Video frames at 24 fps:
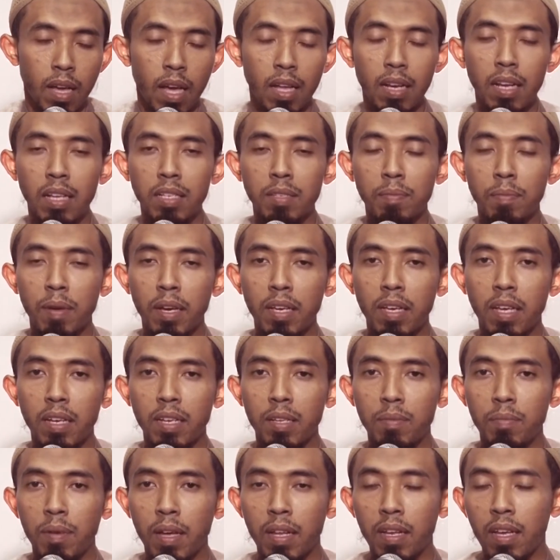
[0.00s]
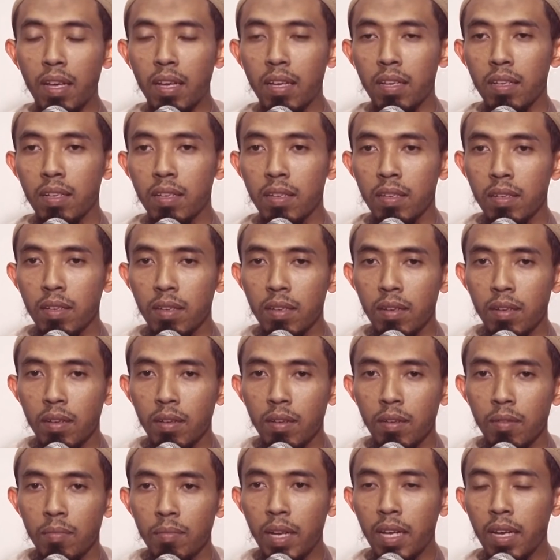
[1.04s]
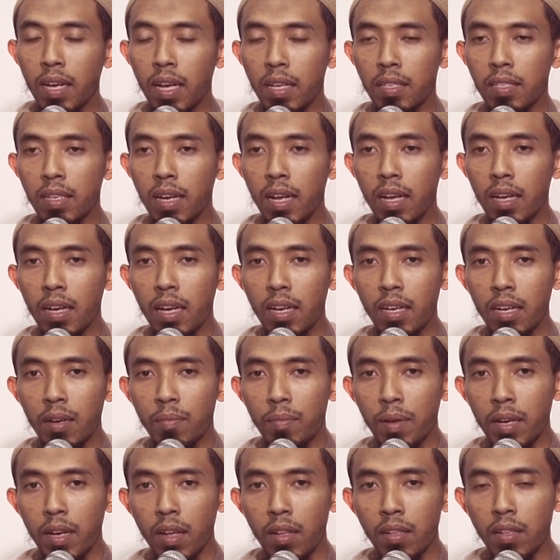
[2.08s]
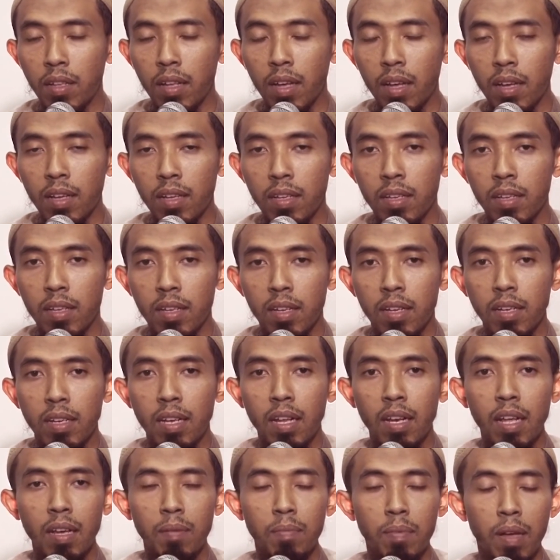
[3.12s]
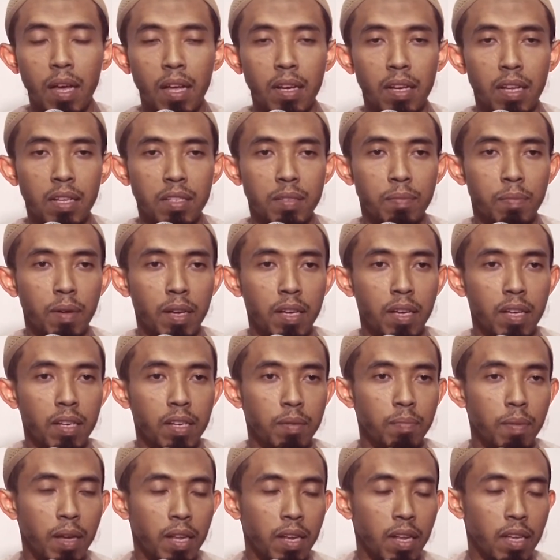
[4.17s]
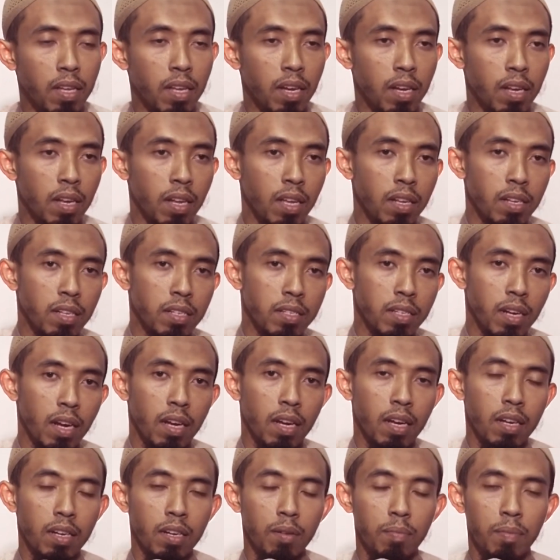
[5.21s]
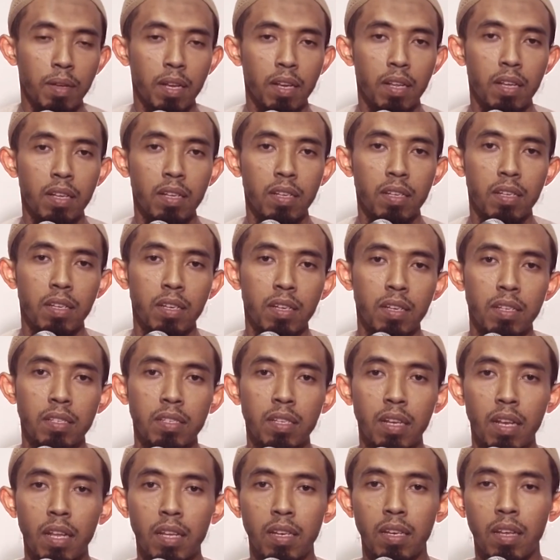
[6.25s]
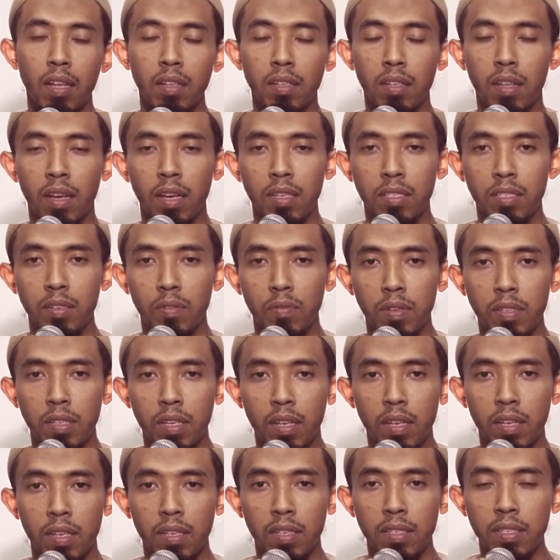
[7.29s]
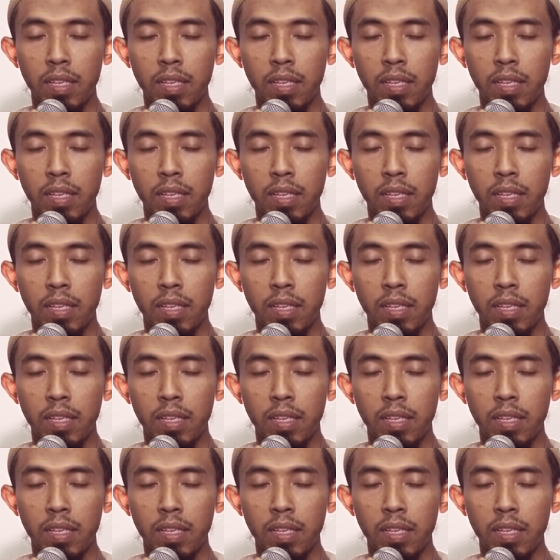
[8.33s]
Ada sebagian ibadah mereka serahkan kepada Allah dan ada sebagian ibadah yang lain diserahkan kepada selain Allah Azza wa Jal.